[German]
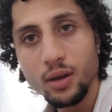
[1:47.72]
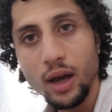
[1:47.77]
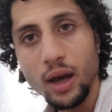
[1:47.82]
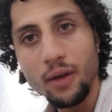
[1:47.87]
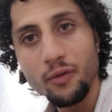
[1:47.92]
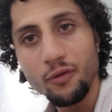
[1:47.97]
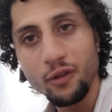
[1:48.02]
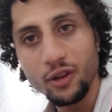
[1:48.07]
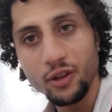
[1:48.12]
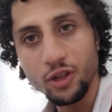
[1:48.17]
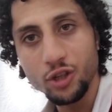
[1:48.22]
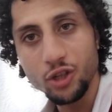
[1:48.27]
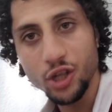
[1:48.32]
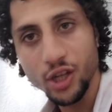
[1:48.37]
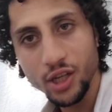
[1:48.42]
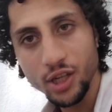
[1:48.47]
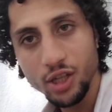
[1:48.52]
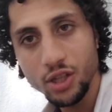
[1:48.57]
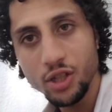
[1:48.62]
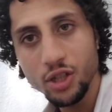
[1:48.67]
einfach
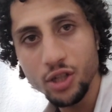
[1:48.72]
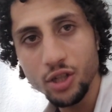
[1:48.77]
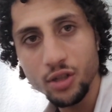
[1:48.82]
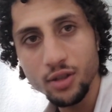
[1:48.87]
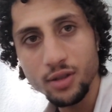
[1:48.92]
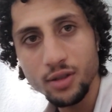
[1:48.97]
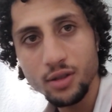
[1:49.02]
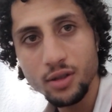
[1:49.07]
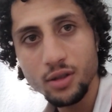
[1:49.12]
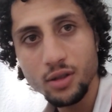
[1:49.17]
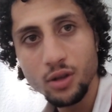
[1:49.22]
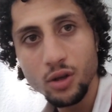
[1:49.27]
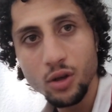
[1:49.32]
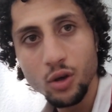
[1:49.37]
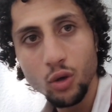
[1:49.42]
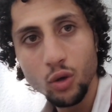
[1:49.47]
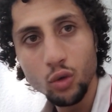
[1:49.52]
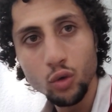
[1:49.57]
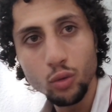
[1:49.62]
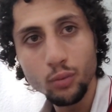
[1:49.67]
nicht richtig ist.
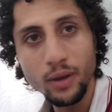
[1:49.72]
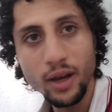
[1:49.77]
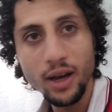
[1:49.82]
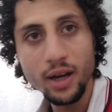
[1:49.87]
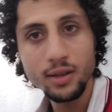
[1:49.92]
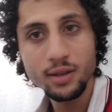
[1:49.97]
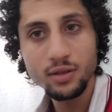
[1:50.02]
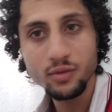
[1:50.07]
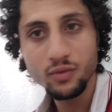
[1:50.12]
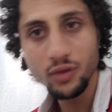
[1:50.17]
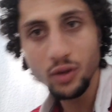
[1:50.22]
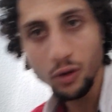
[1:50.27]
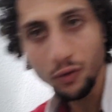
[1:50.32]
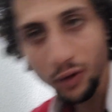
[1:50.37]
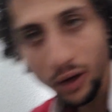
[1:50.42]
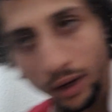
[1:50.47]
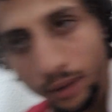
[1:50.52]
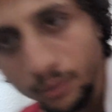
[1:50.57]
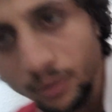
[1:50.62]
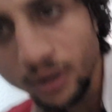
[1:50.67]
Und du merkst, wie
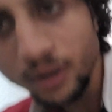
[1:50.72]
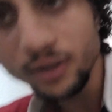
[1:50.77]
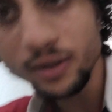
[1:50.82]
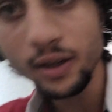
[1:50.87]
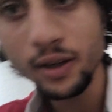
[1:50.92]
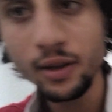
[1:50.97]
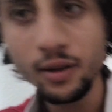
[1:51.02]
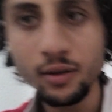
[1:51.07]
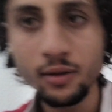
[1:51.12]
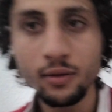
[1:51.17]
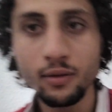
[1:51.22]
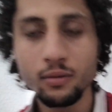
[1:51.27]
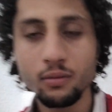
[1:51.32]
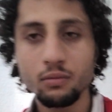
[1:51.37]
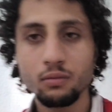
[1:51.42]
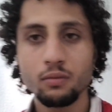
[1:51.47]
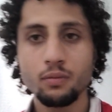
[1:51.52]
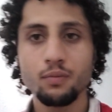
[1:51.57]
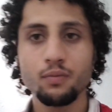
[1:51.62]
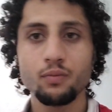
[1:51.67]
auf einmal dein,
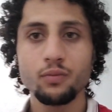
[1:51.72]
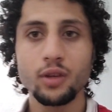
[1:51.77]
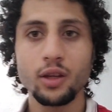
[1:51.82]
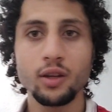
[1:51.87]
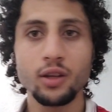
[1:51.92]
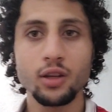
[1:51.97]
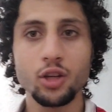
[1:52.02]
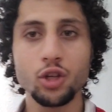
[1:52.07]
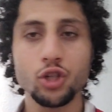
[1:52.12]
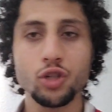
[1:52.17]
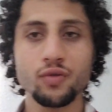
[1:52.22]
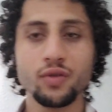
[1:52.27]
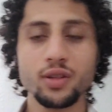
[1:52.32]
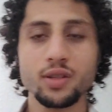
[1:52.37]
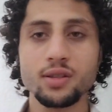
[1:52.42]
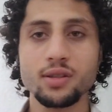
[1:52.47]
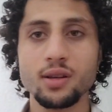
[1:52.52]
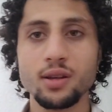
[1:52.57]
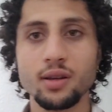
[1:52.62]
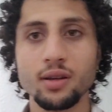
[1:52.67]
deine
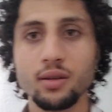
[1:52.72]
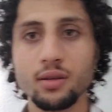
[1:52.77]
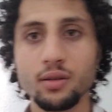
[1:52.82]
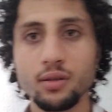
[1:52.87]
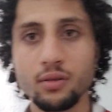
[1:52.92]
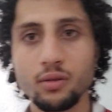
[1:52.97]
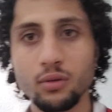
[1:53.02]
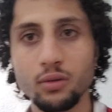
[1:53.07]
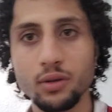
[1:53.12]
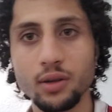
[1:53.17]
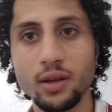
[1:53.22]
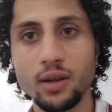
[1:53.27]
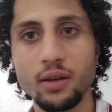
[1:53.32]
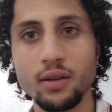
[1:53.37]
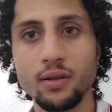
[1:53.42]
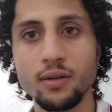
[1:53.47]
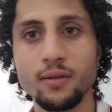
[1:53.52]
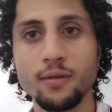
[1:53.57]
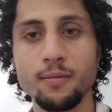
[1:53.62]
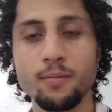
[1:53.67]
Geschwister
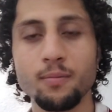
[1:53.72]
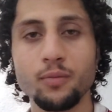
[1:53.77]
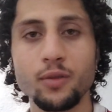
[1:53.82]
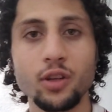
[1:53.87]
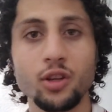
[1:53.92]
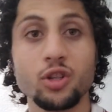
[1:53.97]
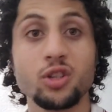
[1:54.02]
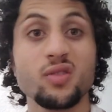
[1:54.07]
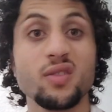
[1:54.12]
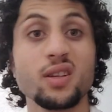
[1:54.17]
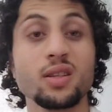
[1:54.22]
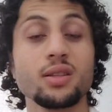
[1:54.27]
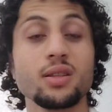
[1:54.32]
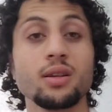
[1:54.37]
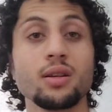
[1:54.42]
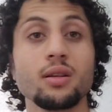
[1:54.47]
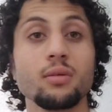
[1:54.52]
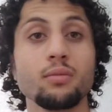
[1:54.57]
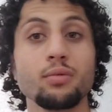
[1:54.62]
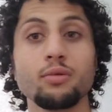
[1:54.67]
oder deine
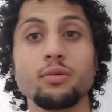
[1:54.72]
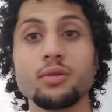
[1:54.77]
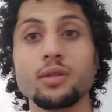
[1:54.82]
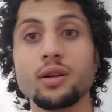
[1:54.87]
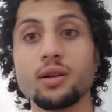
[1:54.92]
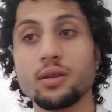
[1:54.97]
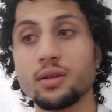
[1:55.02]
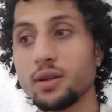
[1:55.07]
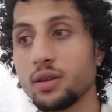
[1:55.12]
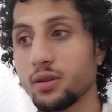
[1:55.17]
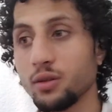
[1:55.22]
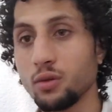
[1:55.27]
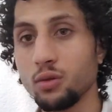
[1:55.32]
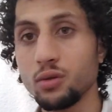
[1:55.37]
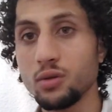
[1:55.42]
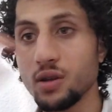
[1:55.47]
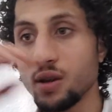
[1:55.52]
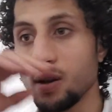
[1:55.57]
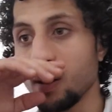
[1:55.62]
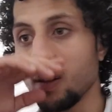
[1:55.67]
Schwester, dein Bruder, dein
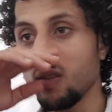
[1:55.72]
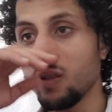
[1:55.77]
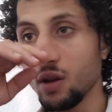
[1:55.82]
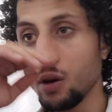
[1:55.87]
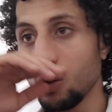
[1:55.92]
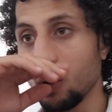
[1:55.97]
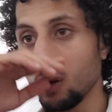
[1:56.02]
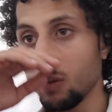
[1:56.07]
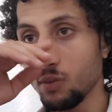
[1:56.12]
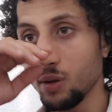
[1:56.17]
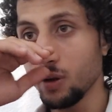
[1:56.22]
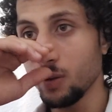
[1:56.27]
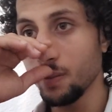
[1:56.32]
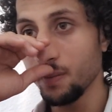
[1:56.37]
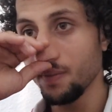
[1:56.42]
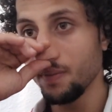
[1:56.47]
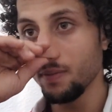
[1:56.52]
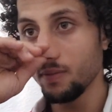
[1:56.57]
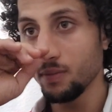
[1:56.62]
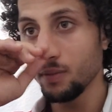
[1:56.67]
Cousin, wer auch immer,
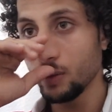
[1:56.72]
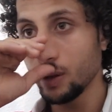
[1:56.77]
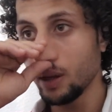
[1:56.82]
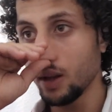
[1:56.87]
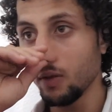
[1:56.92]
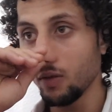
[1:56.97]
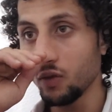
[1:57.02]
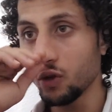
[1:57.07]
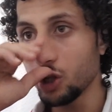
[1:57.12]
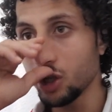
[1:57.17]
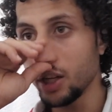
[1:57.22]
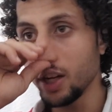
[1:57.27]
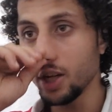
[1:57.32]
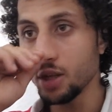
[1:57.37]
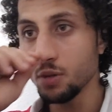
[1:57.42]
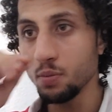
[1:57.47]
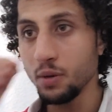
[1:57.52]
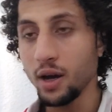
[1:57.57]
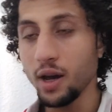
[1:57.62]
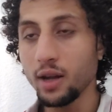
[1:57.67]
irgendwie
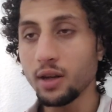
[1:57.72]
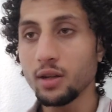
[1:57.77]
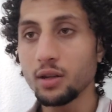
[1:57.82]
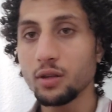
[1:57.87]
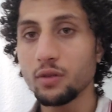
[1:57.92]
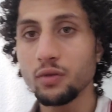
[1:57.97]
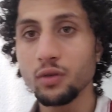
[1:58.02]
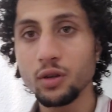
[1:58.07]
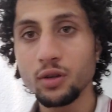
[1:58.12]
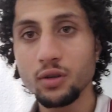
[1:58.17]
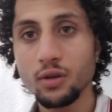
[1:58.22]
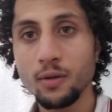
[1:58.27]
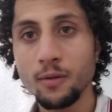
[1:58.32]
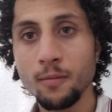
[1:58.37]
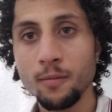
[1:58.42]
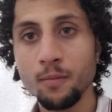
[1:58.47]
schlecht behandelt wird,